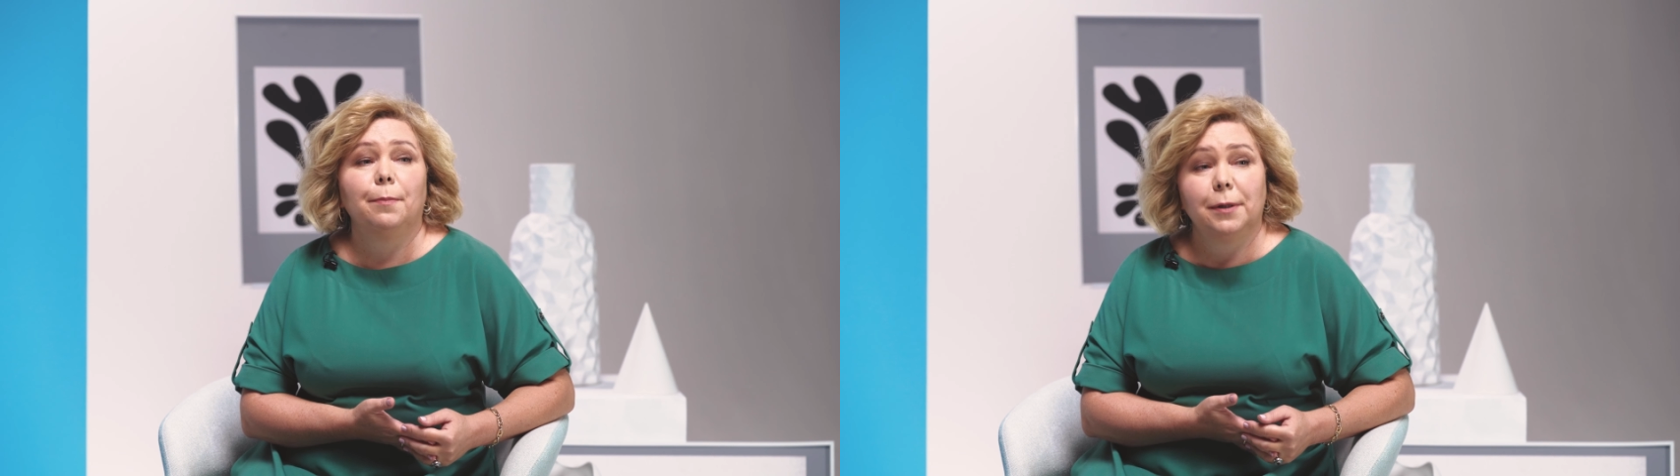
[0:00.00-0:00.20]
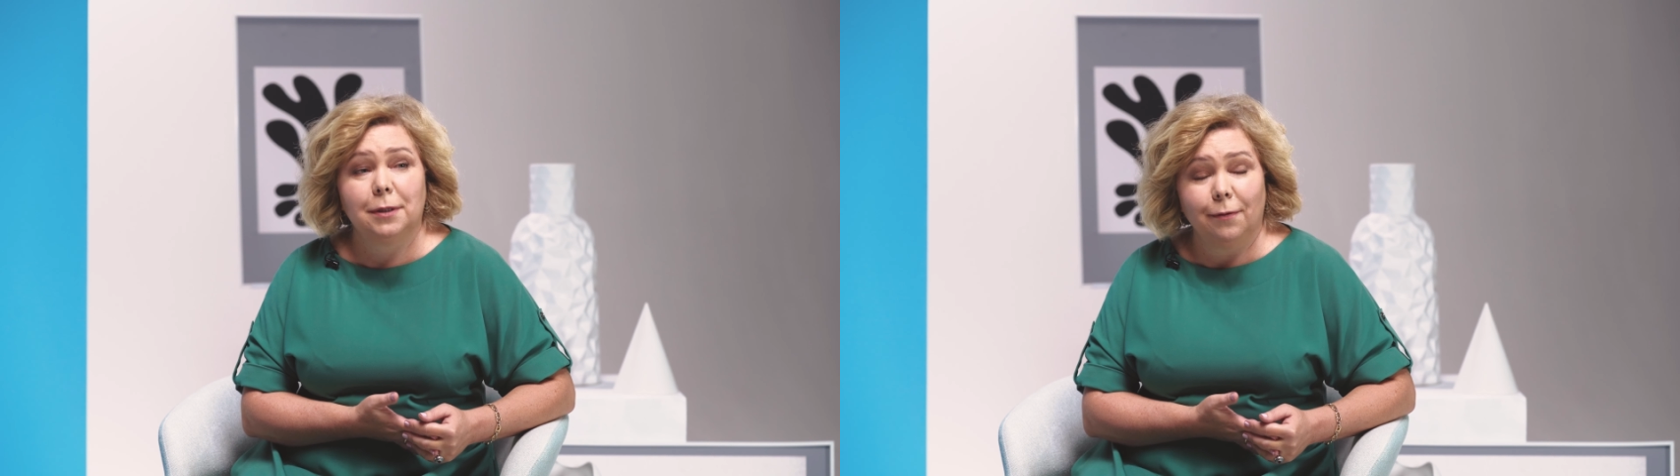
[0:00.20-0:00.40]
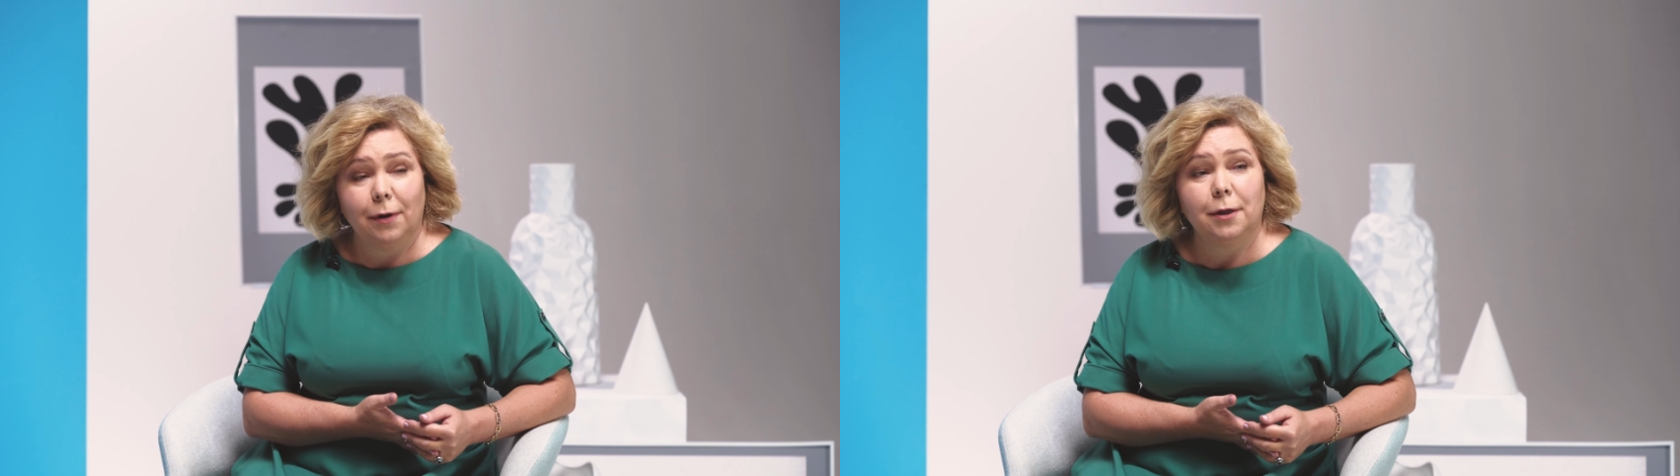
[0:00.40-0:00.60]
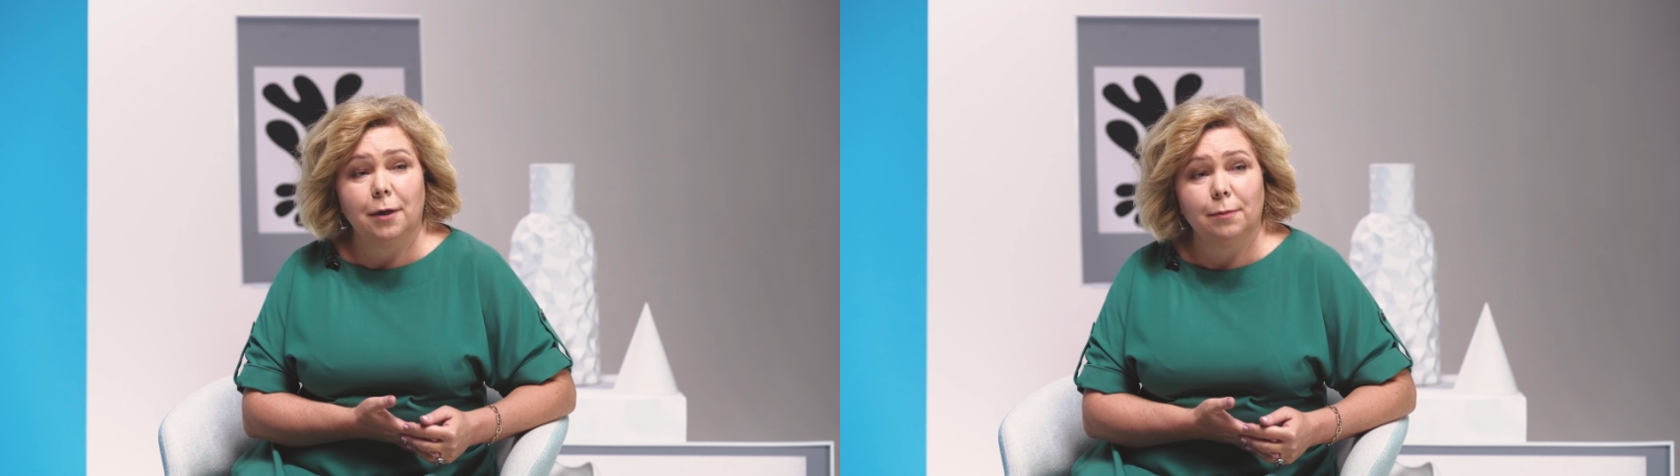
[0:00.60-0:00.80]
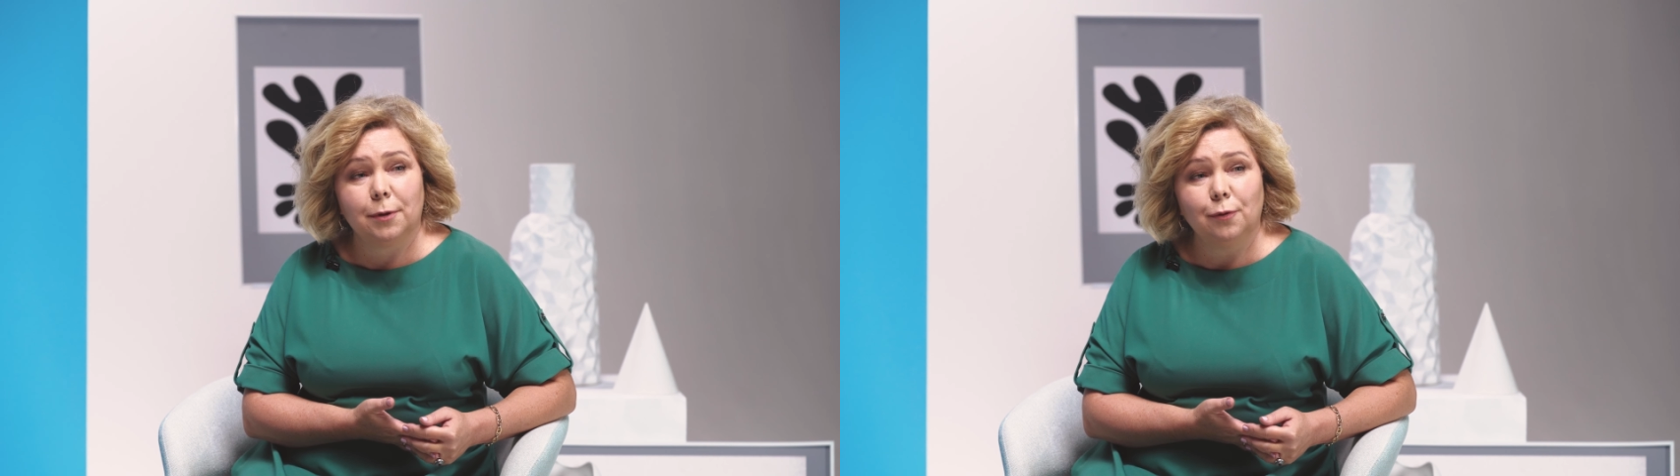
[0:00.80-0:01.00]

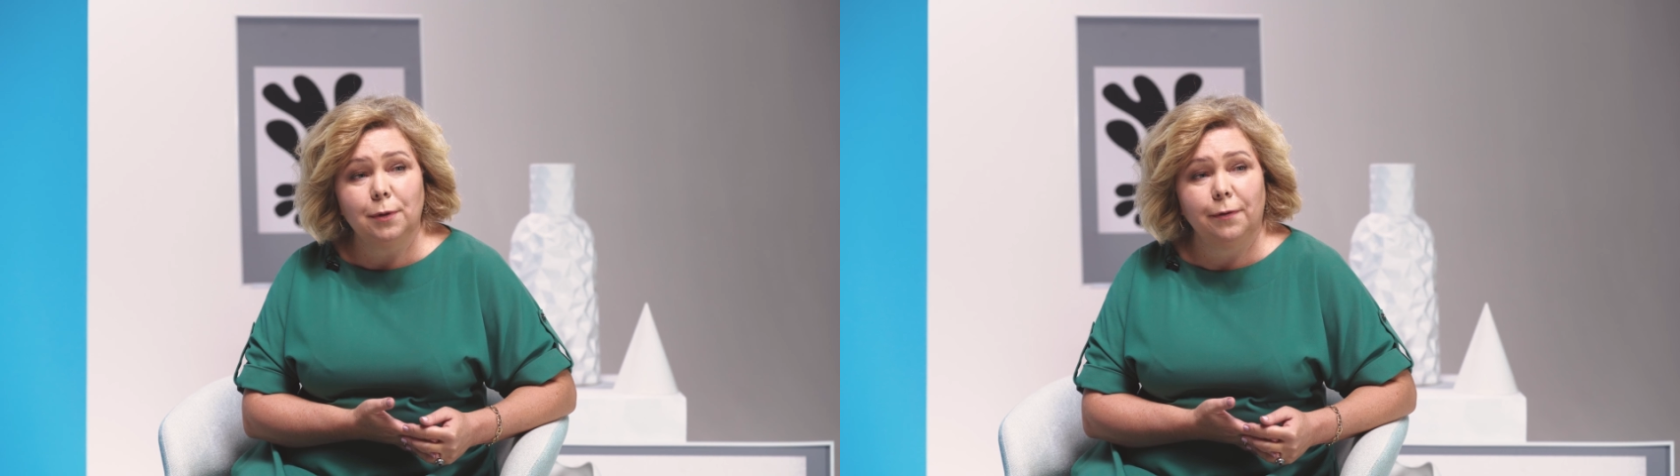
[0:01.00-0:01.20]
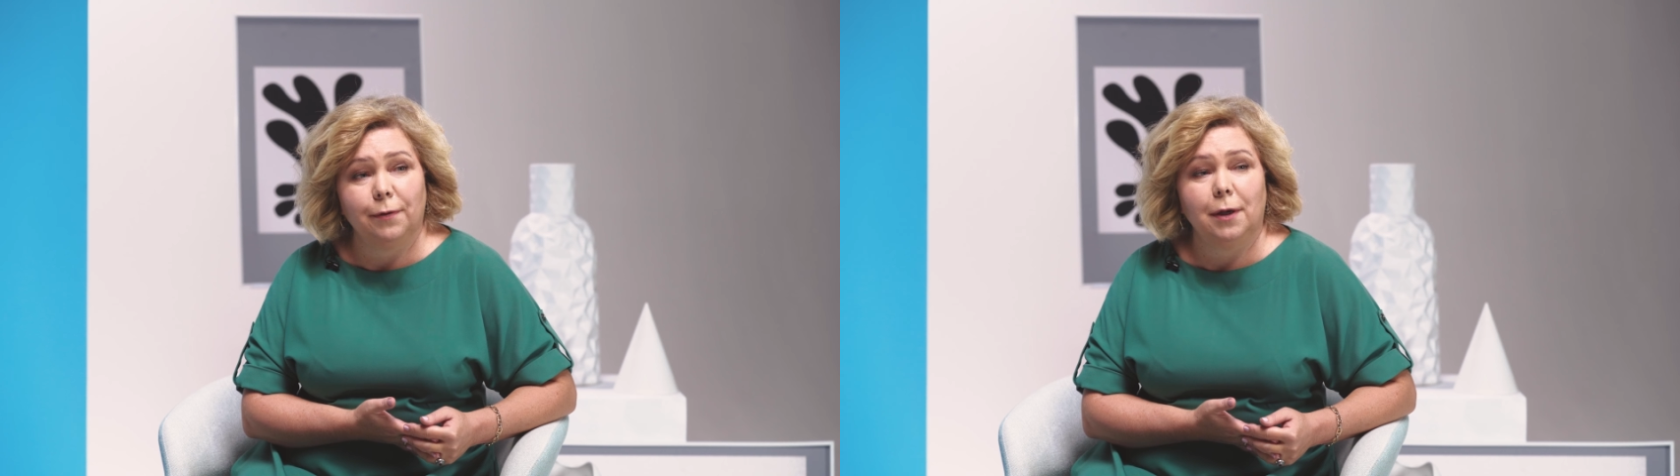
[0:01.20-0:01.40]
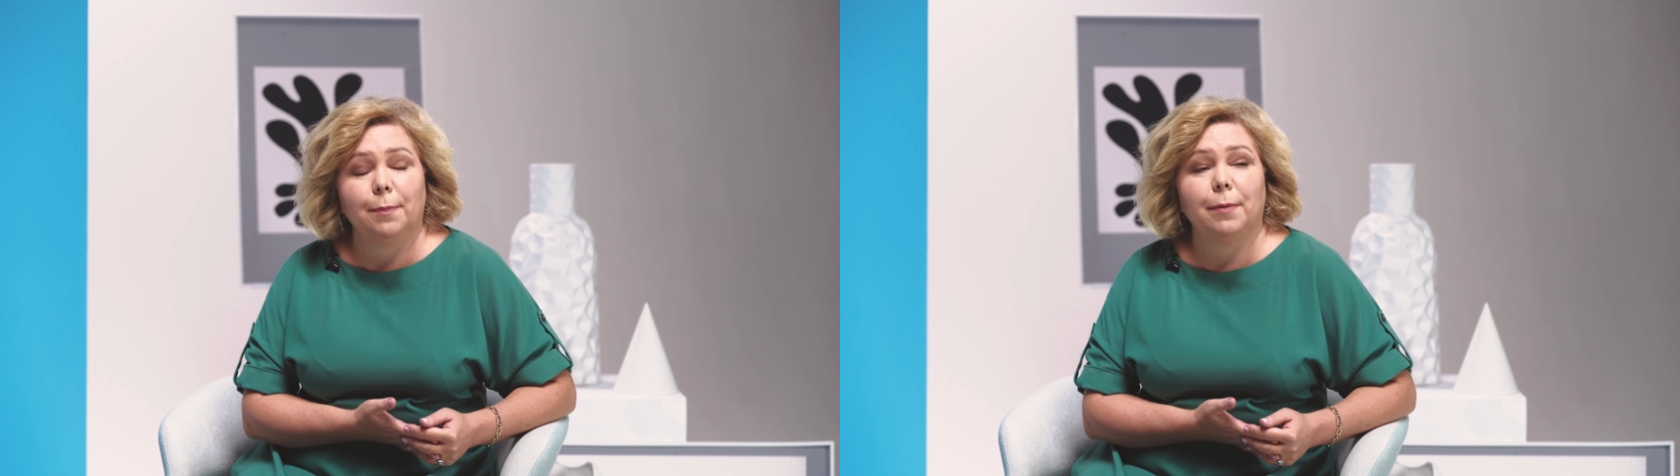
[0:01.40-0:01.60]
представление об искусстве и